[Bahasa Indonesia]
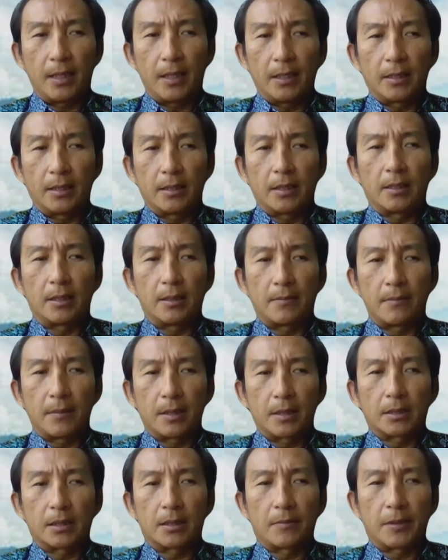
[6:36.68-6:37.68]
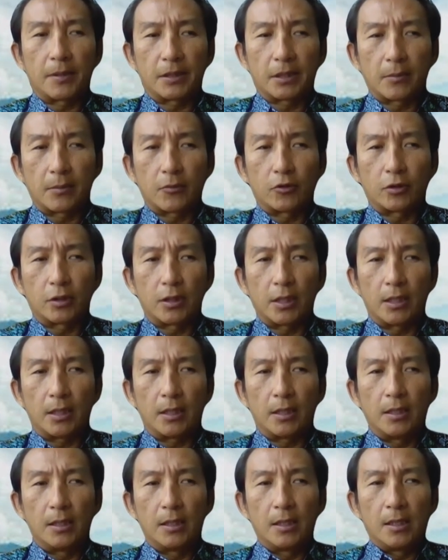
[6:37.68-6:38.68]
balik dari emas ke pasar
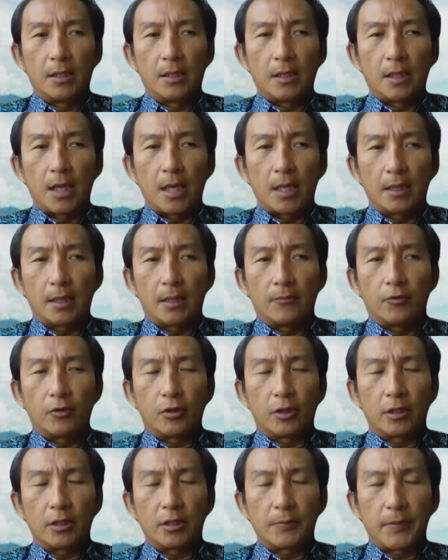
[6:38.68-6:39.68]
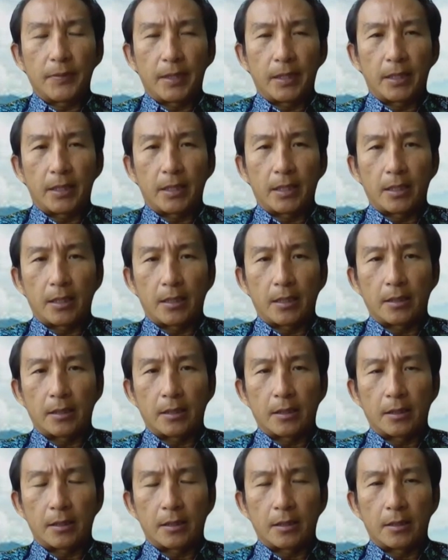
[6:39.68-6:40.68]
modal ada mungkin
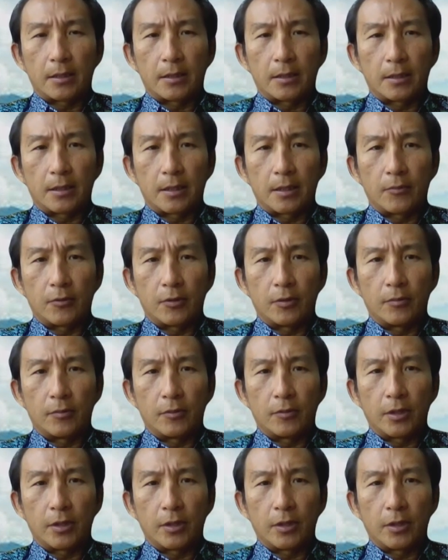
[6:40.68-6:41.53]
sebagian, uh, namun